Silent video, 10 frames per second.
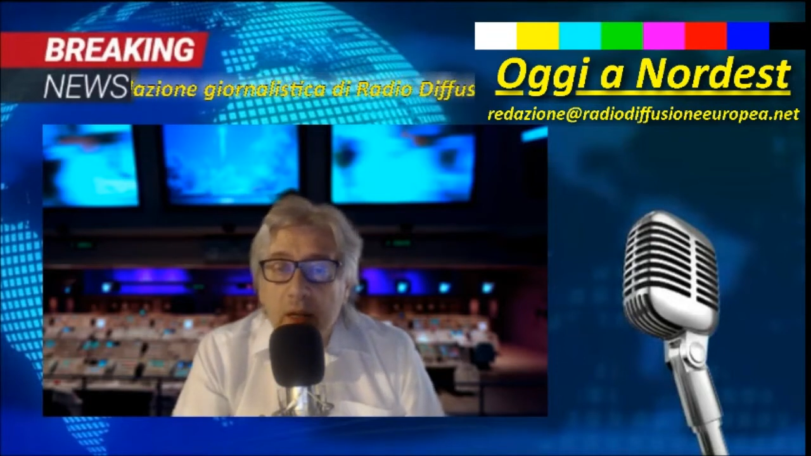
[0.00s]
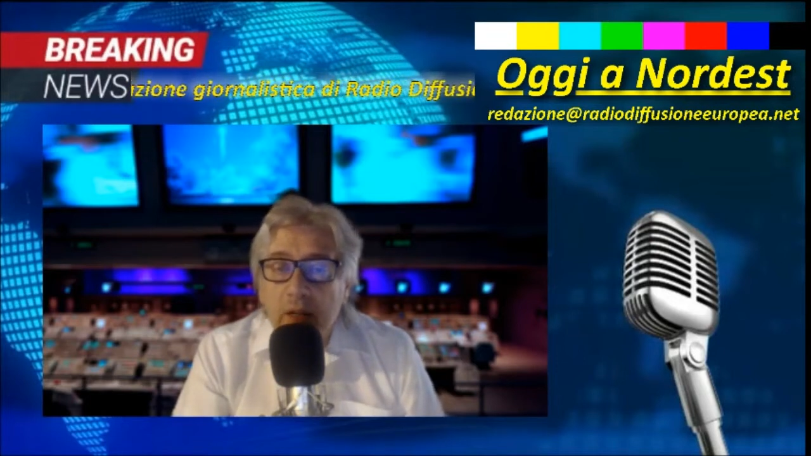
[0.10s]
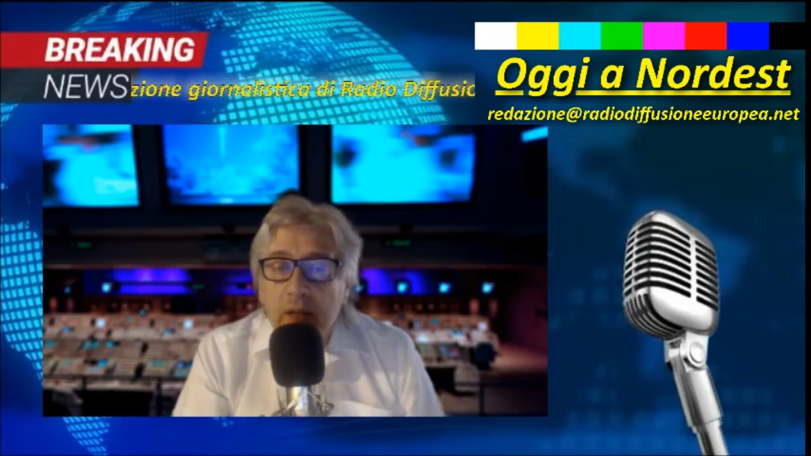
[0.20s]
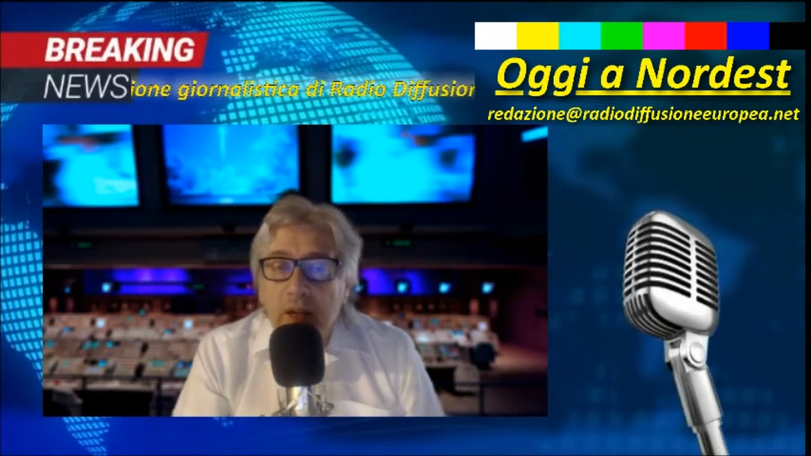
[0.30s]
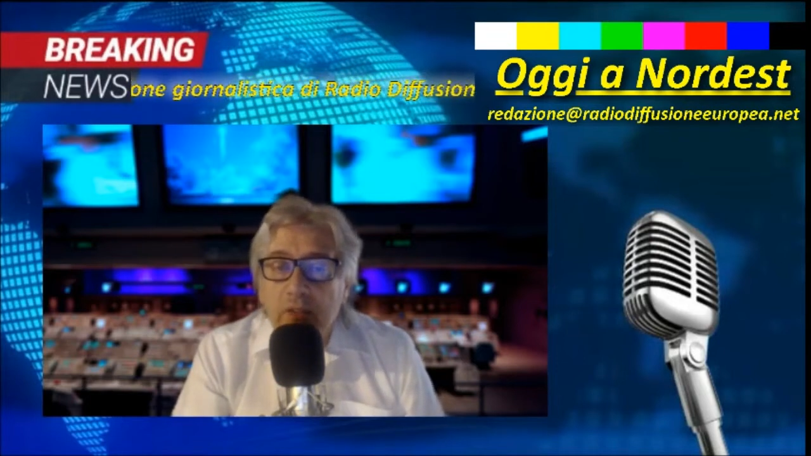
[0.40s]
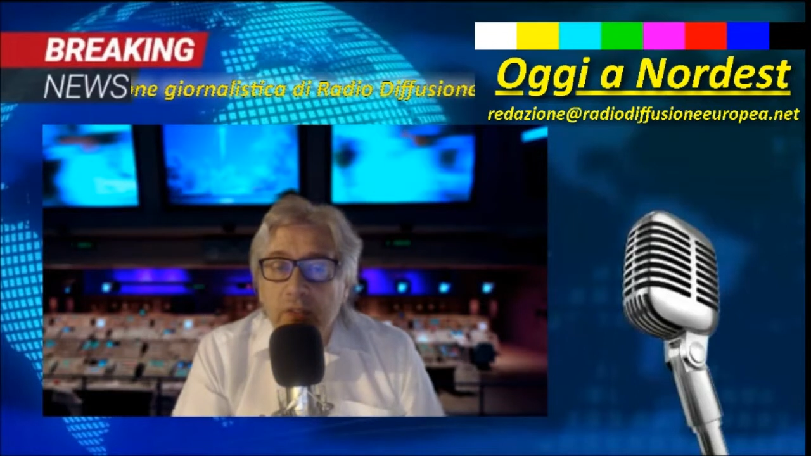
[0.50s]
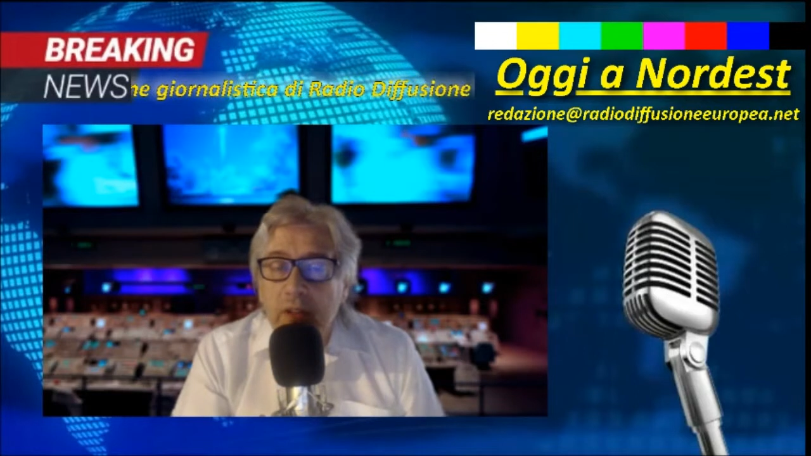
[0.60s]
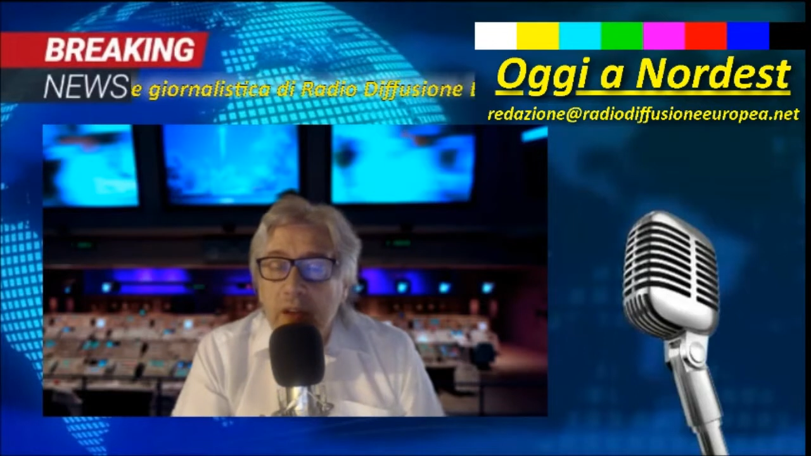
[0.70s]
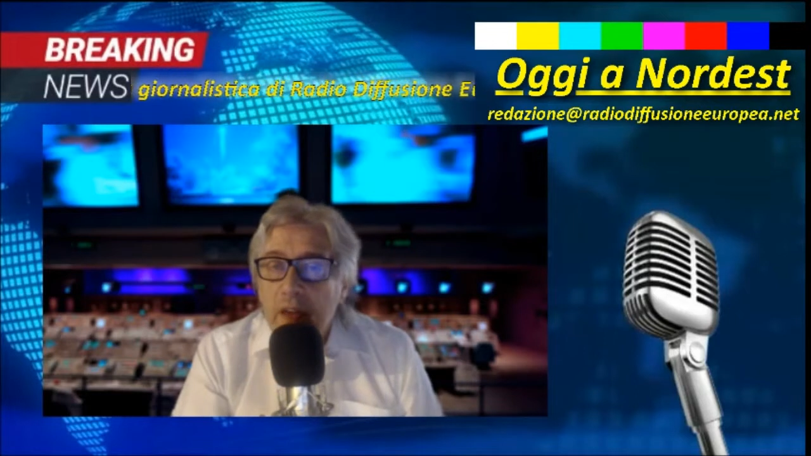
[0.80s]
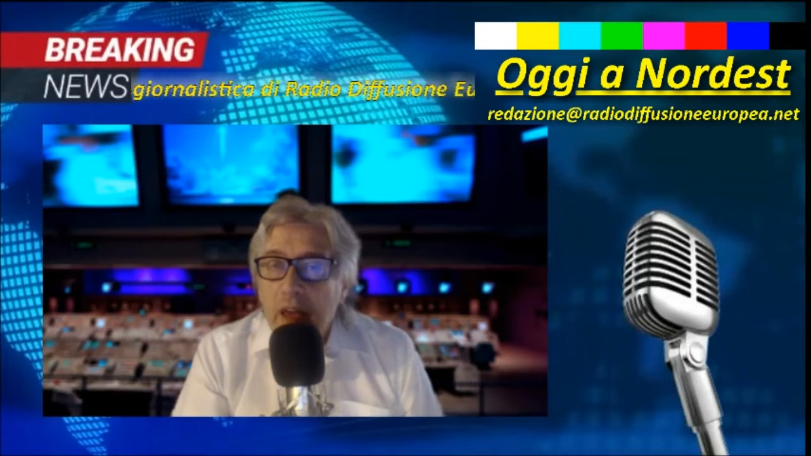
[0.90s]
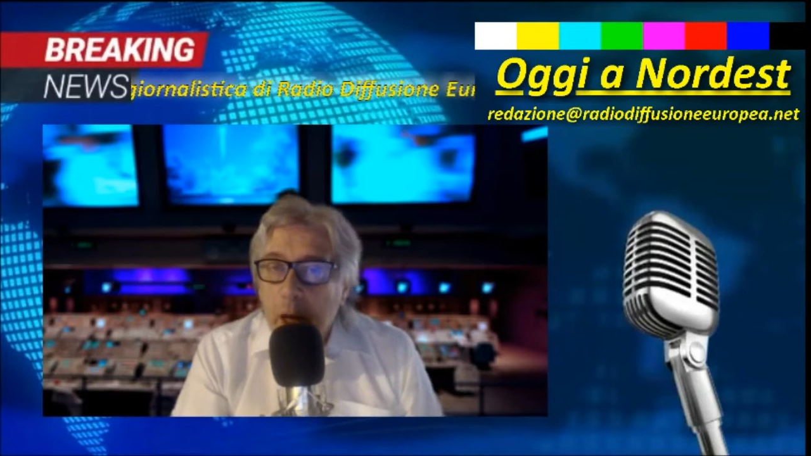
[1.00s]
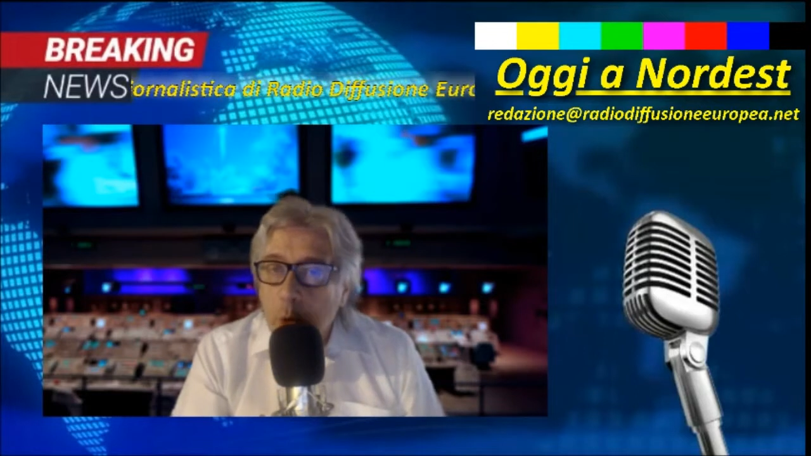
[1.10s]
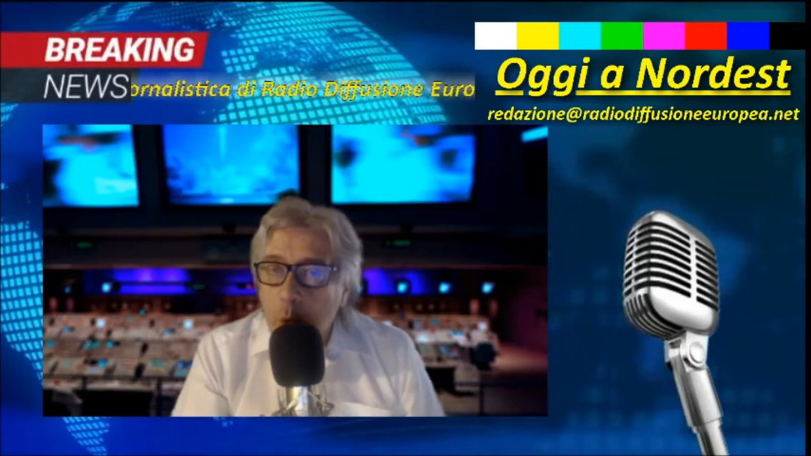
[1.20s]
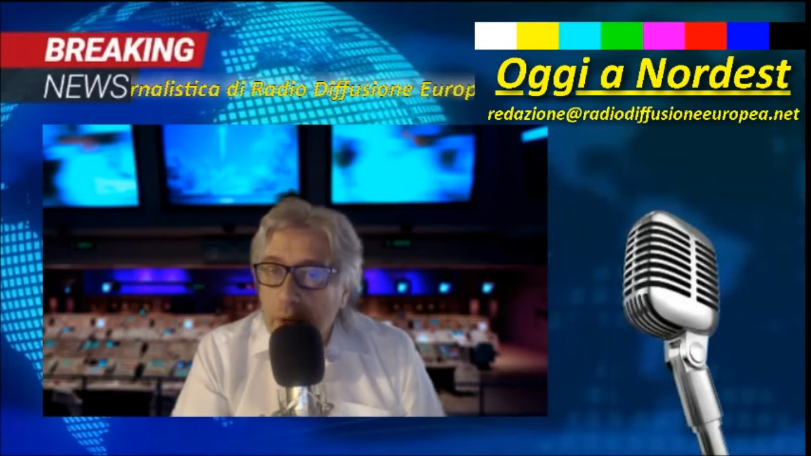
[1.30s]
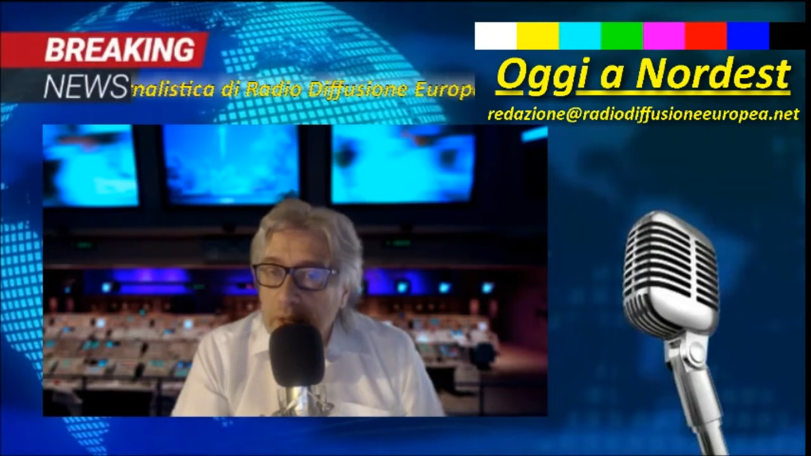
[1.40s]
da Trieste e
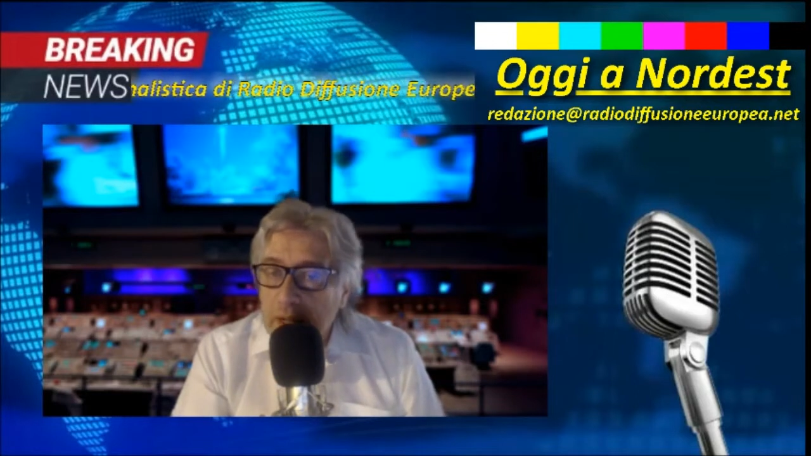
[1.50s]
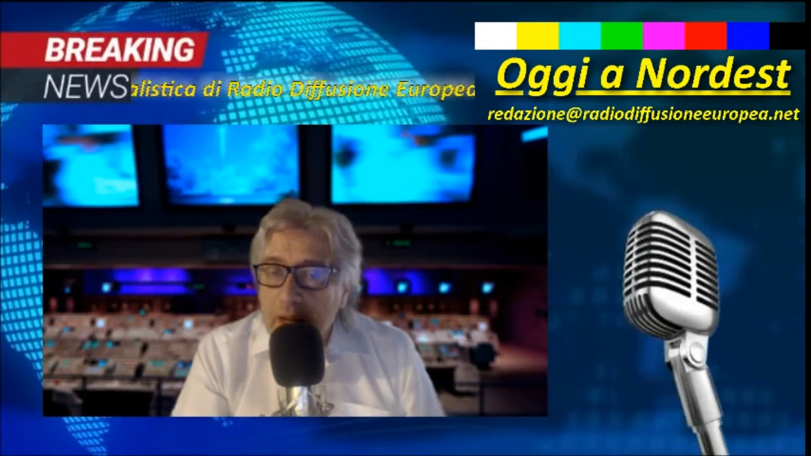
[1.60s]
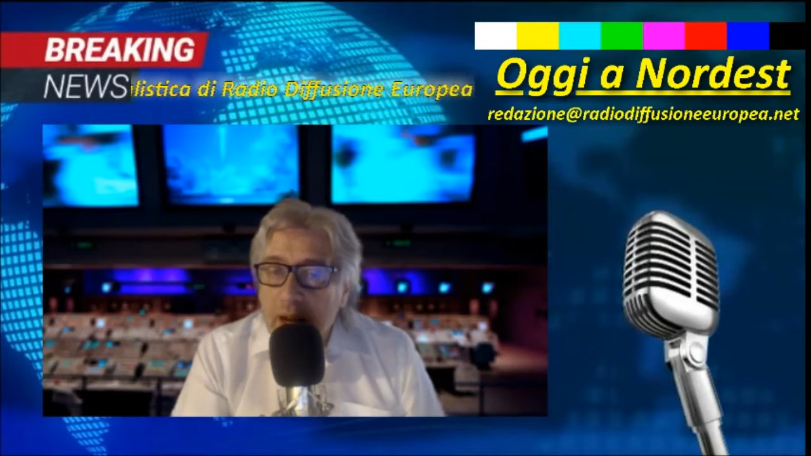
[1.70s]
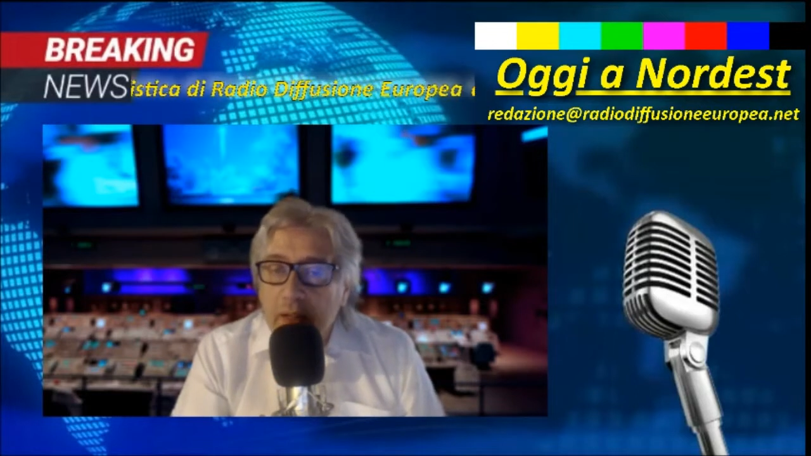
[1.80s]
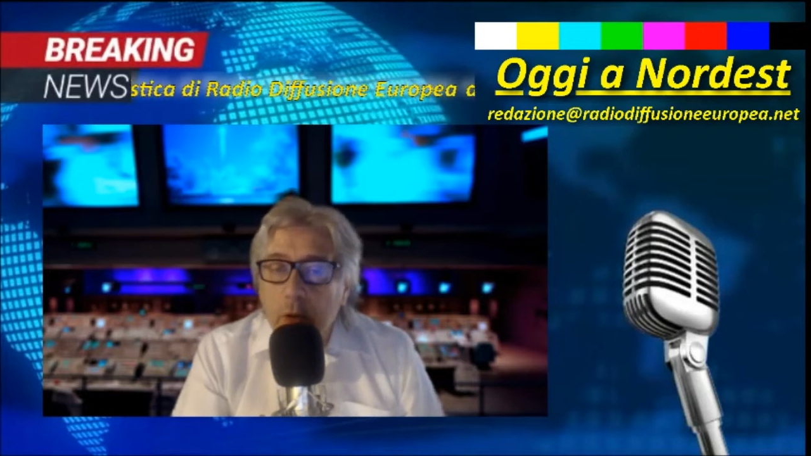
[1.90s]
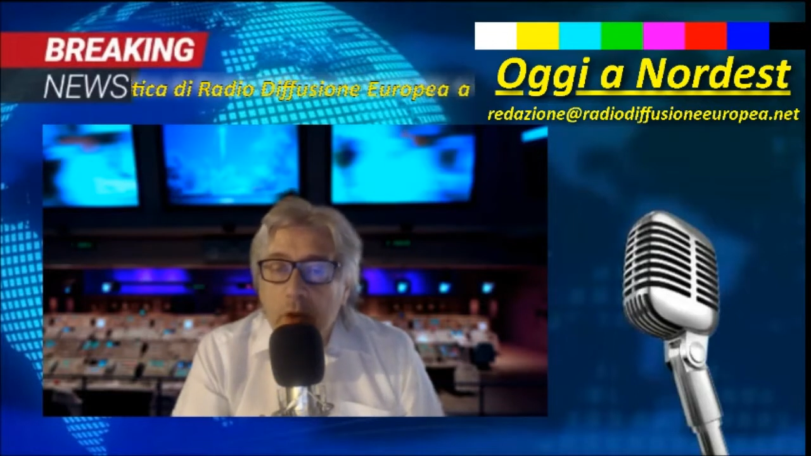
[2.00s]
due da Grado.